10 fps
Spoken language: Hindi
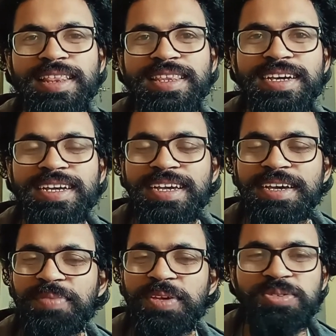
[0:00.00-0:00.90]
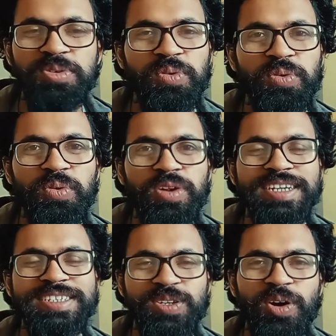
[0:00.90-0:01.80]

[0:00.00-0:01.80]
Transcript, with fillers: बात नहीं करी है हमने सो लेट्स